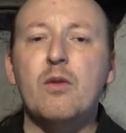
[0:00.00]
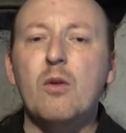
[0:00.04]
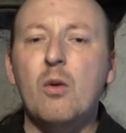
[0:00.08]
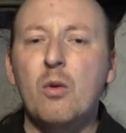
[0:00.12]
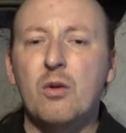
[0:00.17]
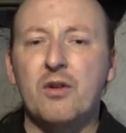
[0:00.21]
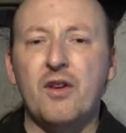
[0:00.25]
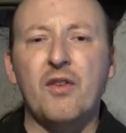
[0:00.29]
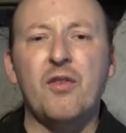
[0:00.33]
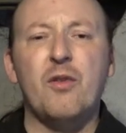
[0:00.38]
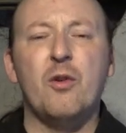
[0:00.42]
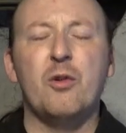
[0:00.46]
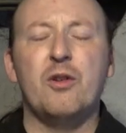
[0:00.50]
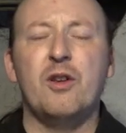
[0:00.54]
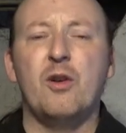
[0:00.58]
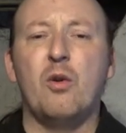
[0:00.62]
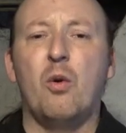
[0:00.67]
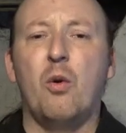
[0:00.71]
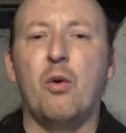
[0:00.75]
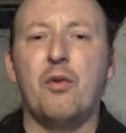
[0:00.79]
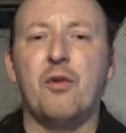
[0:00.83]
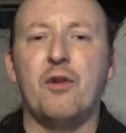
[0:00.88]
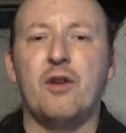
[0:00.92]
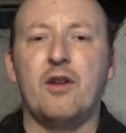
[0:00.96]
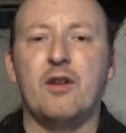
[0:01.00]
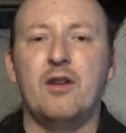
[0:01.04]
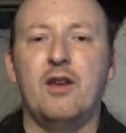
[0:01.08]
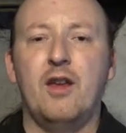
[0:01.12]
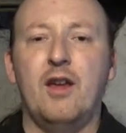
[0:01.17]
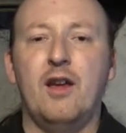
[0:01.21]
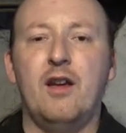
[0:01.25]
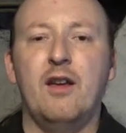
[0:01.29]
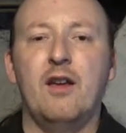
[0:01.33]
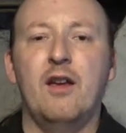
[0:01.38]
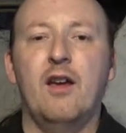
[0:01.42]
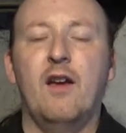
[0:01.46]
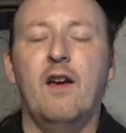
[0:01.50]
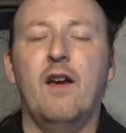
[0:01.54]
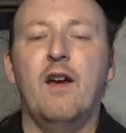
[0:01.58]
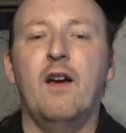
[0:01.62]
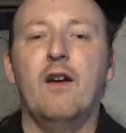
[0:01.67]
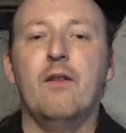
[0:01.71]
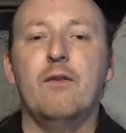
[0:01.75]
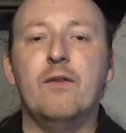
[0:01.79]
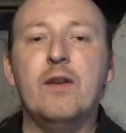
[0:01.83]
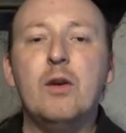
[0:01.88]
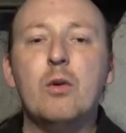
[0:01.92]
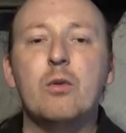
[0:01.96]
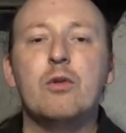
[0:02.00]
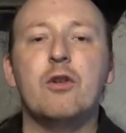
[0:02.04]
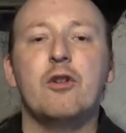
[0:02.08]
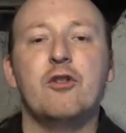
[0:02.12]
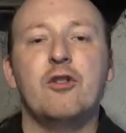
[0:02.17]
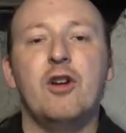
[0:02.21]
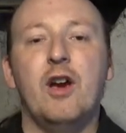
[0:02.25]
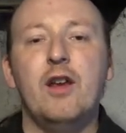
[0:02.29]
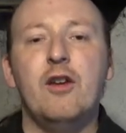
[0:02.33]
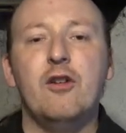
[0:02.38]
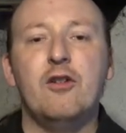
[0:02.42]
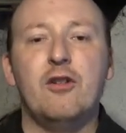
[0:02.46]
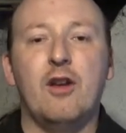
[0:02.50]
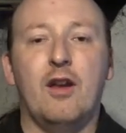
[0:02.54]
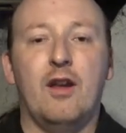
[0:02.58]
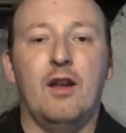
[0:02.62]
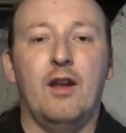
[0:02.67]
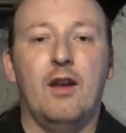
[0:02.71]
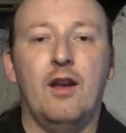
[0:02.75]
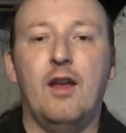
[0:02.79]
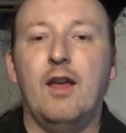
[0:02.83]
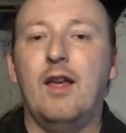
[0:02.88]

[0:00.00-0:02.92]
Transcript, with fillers: Und das ist auch die große Kritik. Wie unterscheide ich denn?